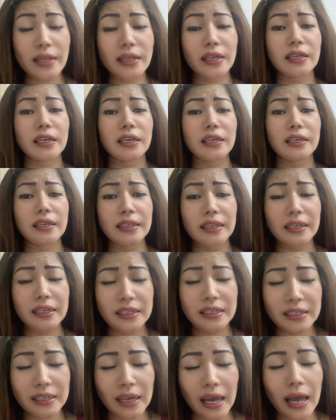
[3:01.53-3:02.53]
nanginginig
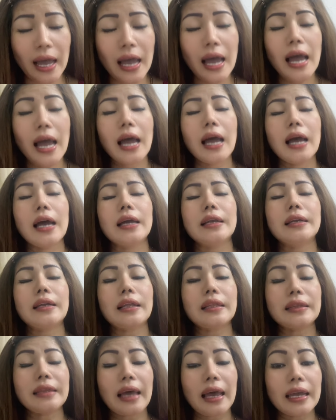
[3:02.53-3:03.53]
siya,
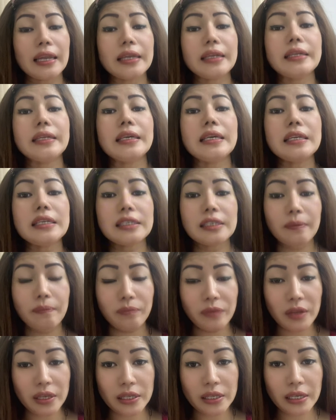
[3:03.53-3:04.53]
nang dahil iniisip
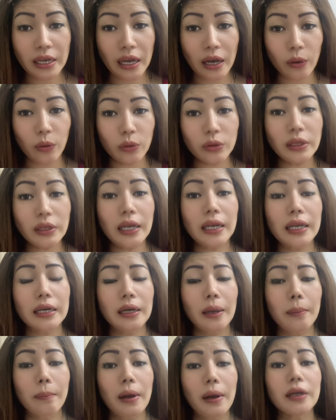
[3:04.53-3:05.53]
din niya kung
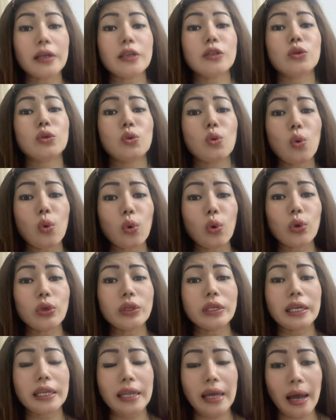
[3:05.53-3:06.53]
talaga bang isusuko
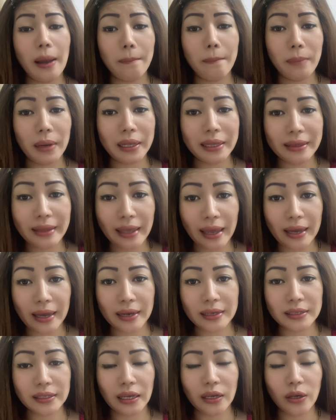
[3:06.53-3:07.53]
niya na ang bandera
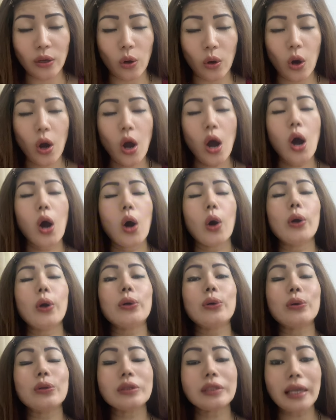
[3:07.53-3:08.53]
sa'yo or
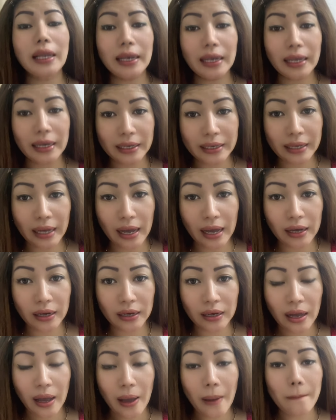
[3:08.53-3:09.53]
kung talagang
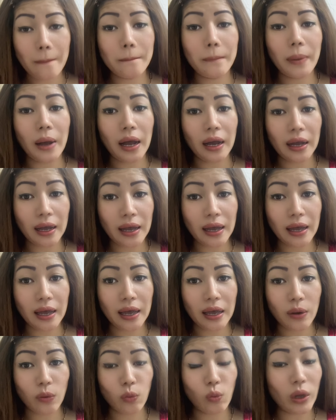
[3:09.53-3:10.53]
baka
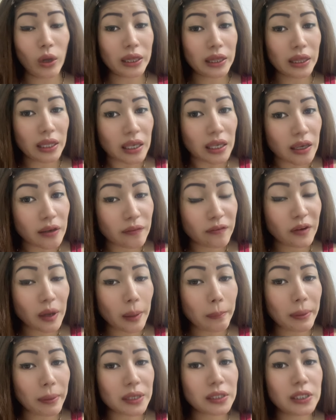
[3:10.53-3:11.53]
what if
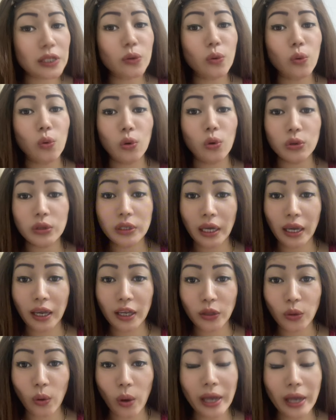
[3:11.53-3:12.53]
kapag sinuko niya
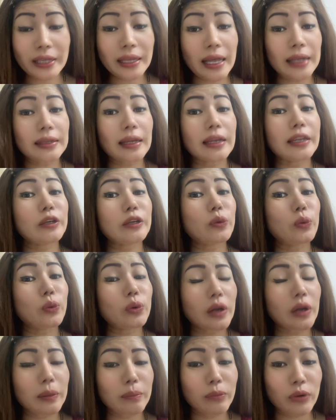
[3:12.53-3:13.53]
ito ay
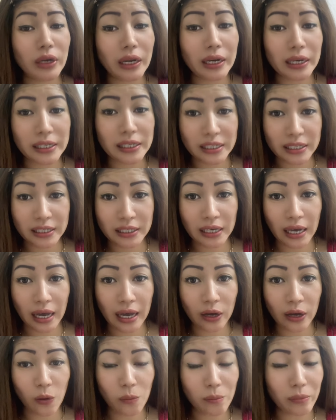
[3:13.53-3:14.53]
tatalikuran mo na rin siya.
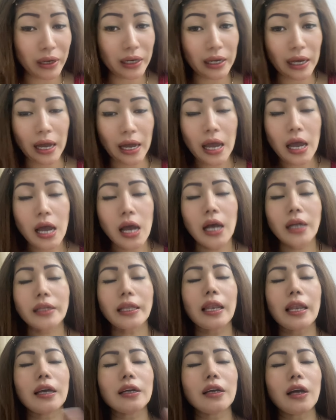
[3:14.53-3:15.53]
Kumbaga
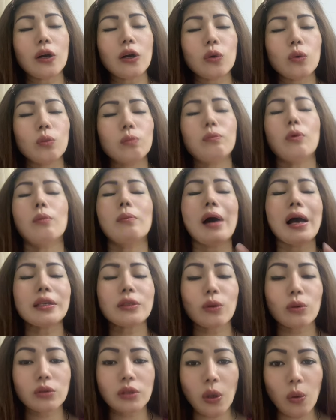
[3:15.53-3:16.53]
talagang
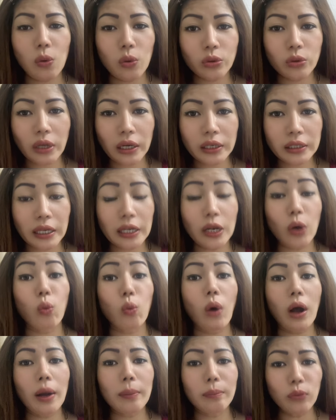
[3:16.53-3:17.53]
pumasok sa utak niya na
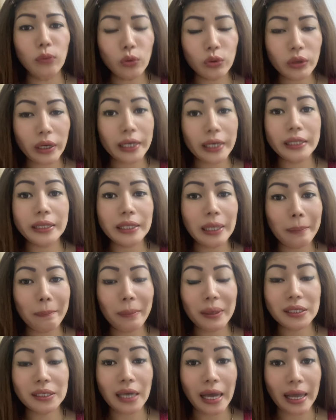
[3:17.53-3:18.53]
wag muna hindi
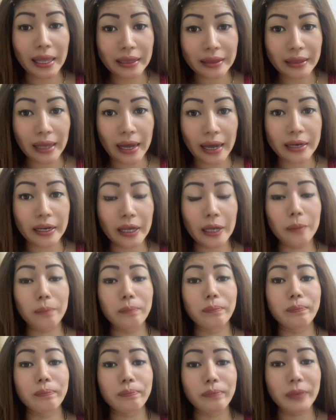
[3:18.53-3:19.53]
pa siya handa na
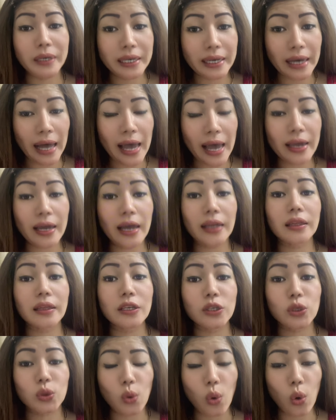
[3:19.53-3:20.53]
ibigay at
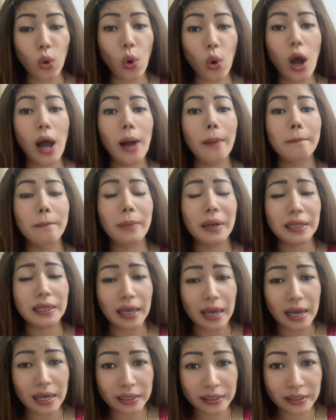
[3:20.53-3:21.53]
isuko ang
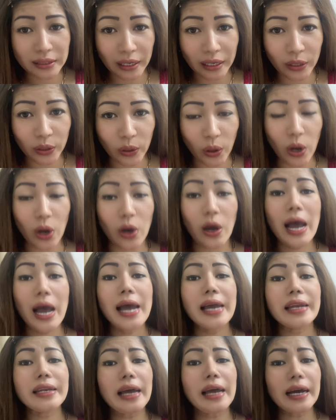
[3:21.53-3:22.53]
bataan sa iyo
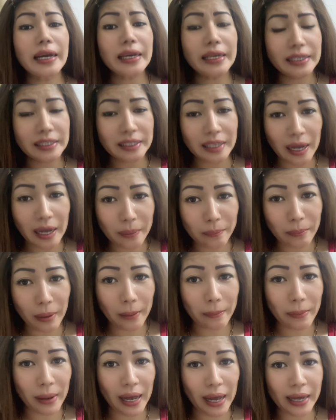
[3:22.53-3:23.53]
ng isang
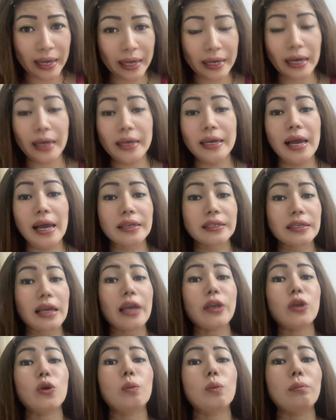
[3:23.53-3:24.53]
babae kaya siya
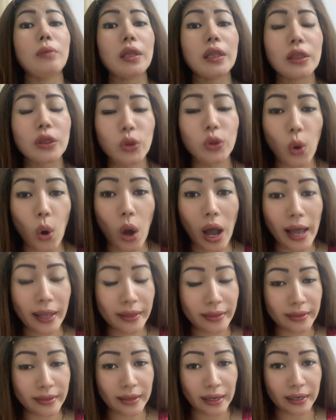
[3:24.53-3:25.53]
ay huminto
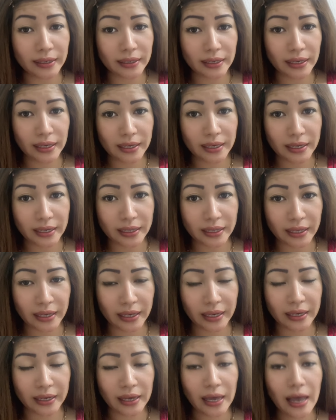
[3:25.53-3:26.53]
at
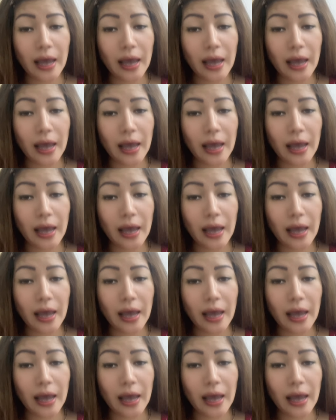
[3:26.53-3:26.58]
nanginginig